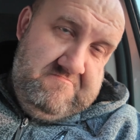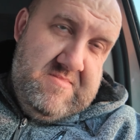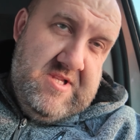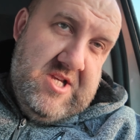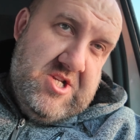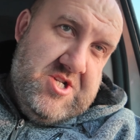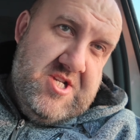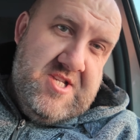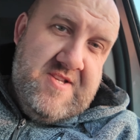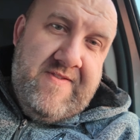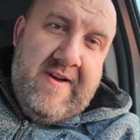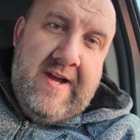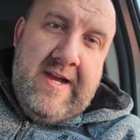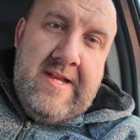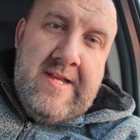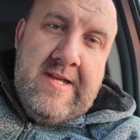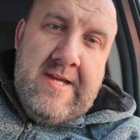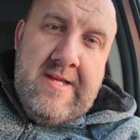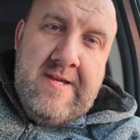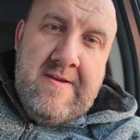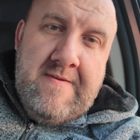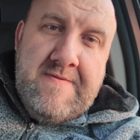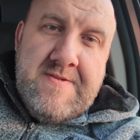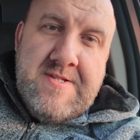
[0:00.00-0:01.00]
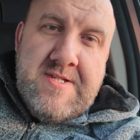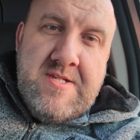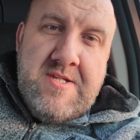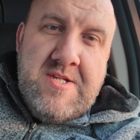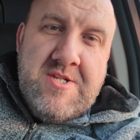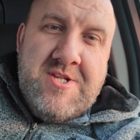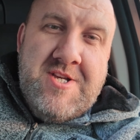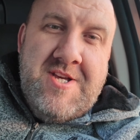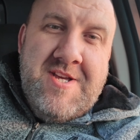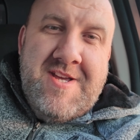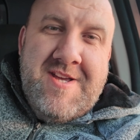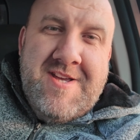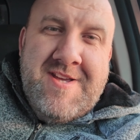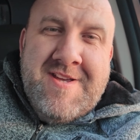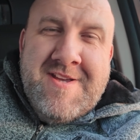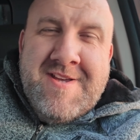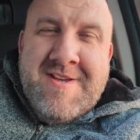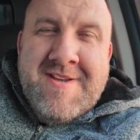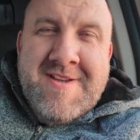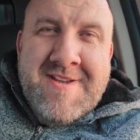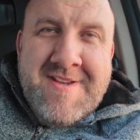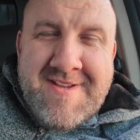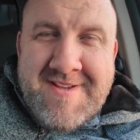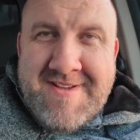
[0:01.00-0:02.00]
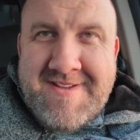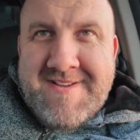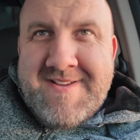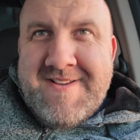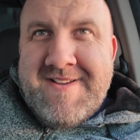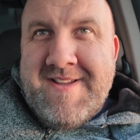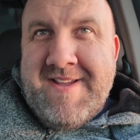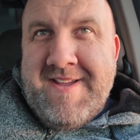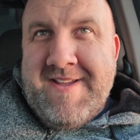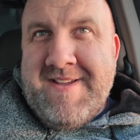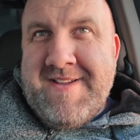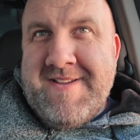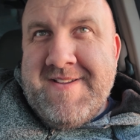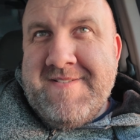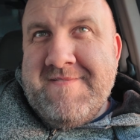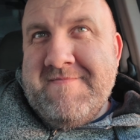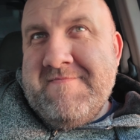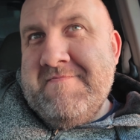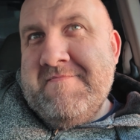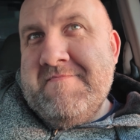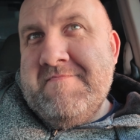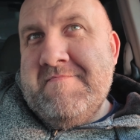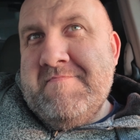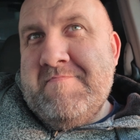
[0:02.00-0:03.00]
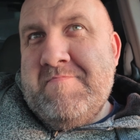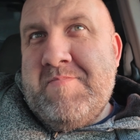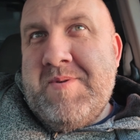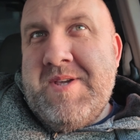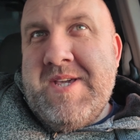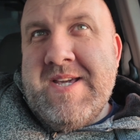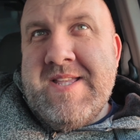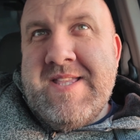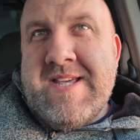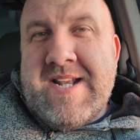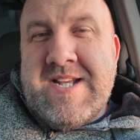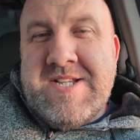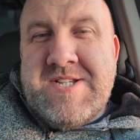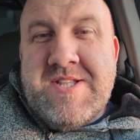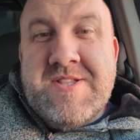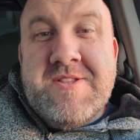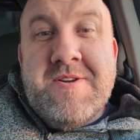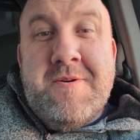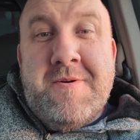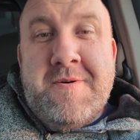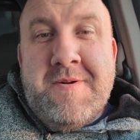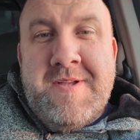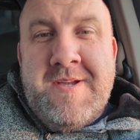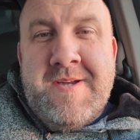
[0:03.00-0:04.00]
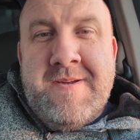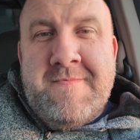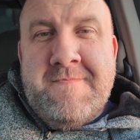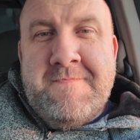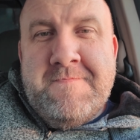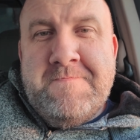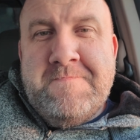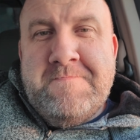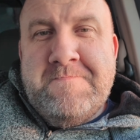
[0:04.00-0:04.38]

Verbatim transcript: też jest fajnie, nie? W sensie, że e, piję na razie to, nie?